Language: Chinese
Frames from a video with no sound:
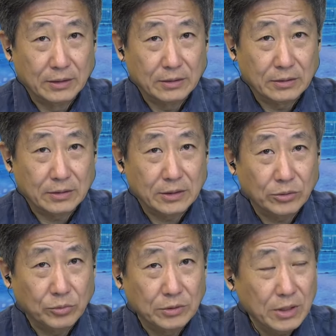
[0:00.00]
几乎
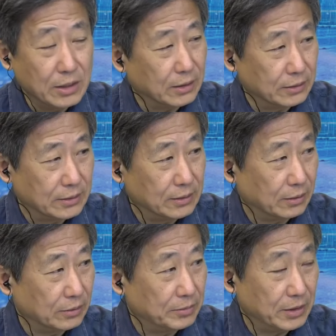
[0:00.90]
任何资料都
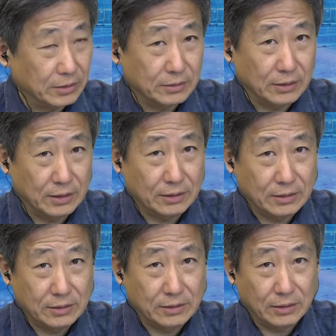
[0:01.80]
没有啊，
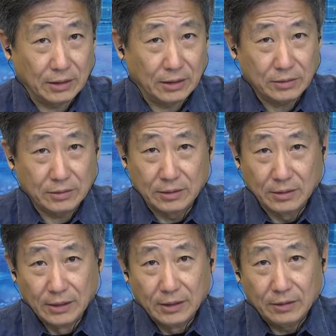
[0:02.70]
也是
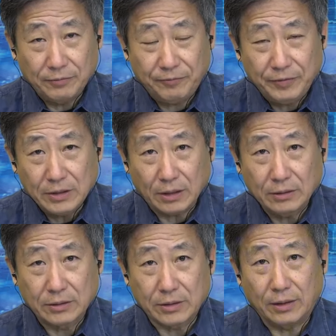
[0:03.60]
呃非常的
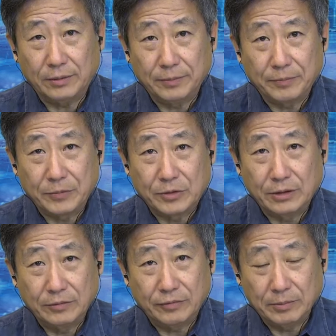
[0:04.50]
少。这一
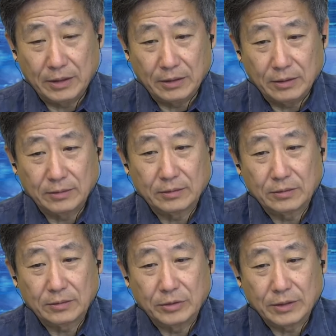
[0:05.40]
方面的对于
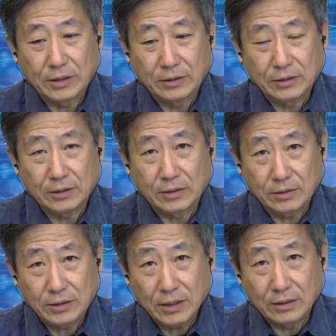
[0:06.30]
这个人提，可是
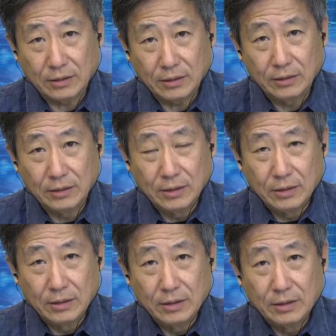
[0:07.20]
这个人呢，
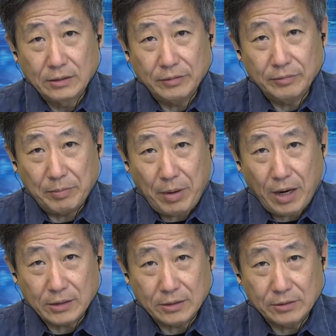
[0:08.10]
这位八
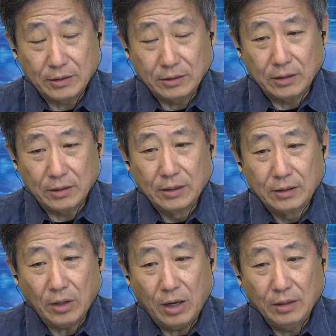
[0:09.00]
十岁的
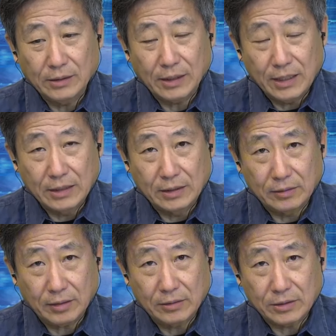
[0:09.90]
Don Hankey，
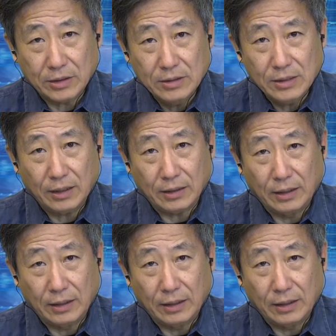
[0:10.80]
他的身价呀，